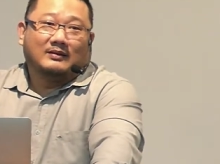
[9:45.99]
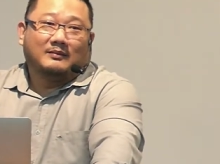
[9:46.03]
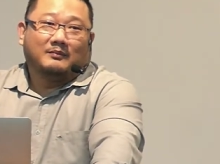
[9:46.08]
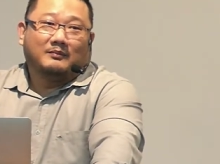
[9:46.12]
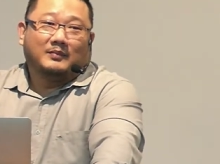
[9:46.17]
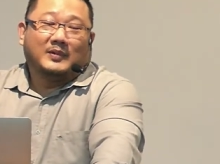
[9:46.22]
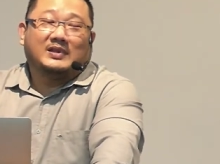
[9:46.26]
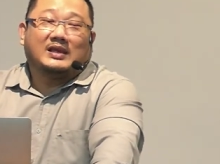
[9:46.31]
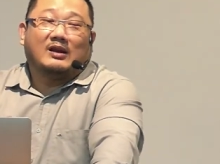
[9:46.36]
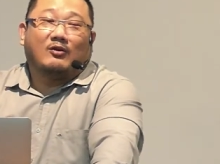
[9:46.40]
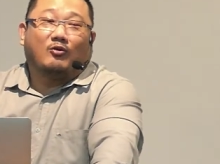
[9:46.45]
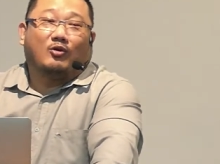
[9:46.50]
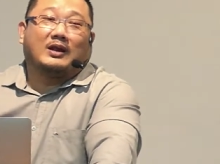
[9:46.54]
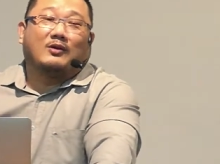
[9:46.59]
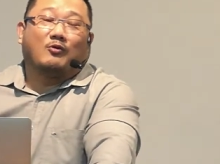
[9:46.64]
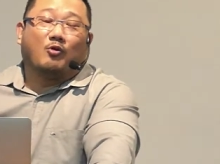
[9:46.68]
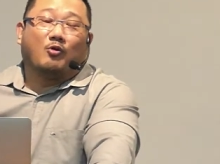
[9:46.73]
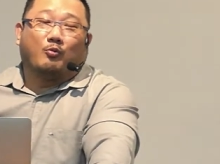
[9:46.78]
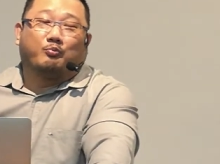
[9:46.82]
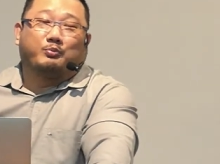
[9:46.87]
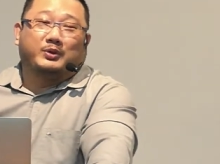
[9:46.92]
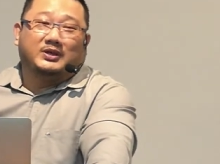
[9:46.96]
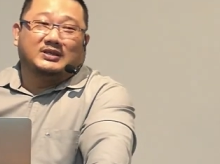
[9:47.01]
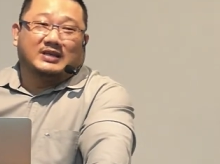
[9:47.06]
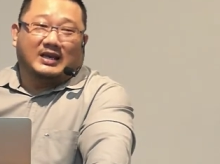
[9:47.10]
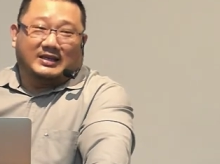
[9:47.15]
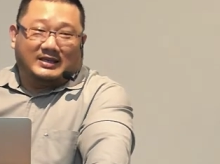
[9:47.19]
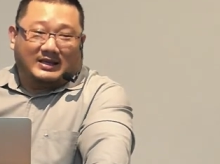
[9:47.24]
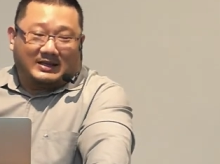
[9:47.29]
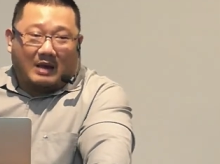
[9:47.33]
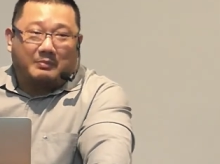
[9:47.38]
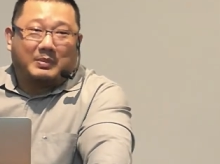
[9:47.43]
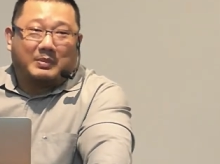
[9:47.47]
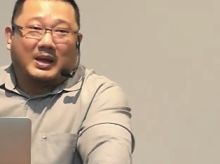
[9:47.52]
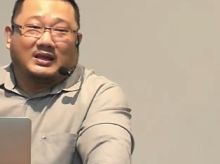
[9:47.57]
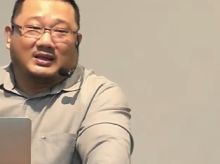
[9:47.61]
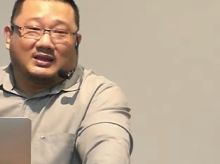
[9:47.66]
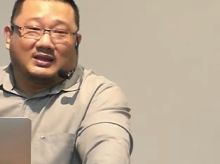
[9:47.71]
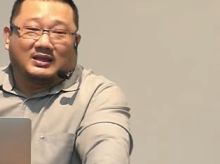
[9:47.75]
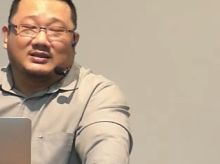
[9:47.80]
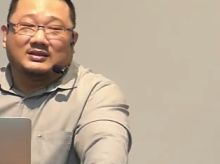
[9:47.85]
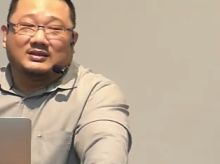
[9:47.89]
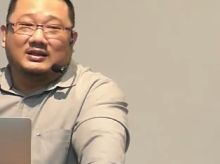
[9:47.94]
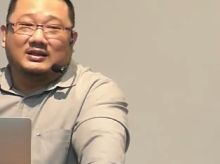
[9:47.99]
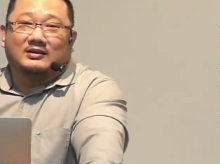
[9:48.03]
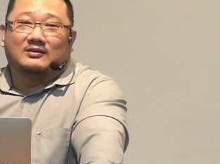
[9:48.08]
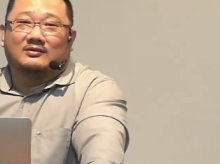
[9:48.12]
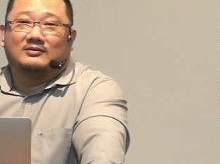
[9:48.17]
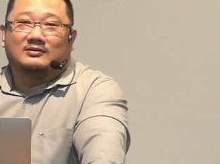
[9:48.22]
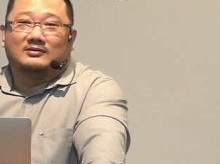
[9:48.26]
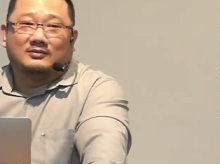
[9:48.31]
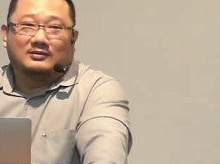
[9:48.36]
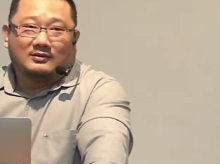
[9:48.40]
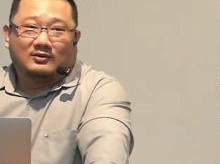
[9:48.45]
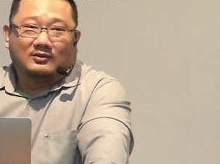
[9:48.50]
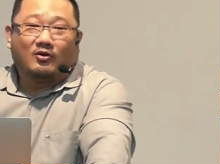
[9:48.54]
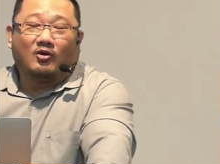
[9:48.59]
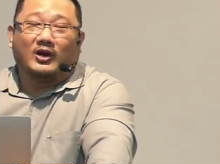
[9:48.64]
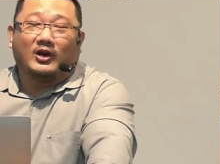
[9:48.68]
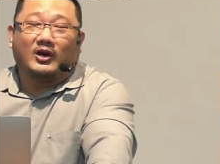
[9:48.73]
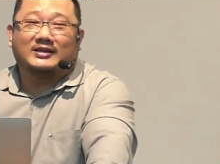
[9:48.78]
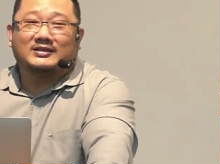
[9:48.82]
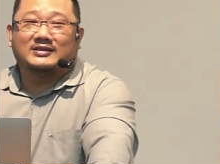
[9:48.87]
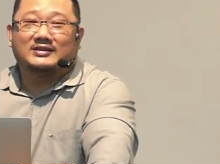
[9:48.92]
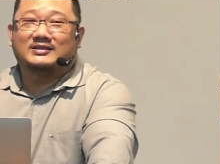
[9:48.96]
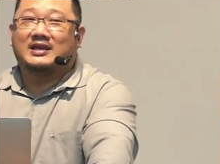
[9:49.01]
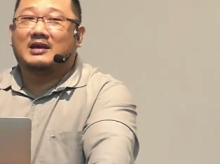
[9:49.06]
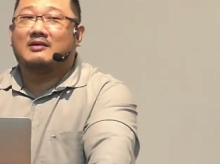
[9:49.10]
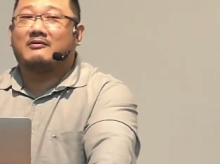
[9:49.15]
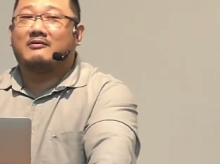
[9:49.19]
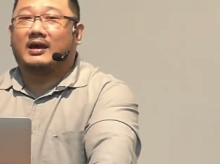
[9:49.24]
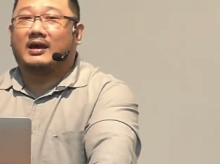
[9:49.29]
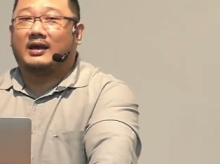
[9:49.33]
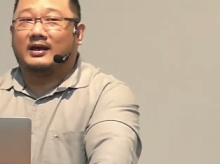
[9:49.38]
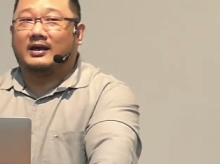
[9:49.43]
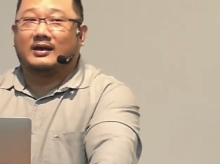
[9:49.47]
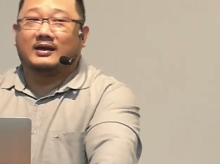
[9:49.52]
Menyalurkan hobinya yang tidak pantas ini loh. Koleksi cewek.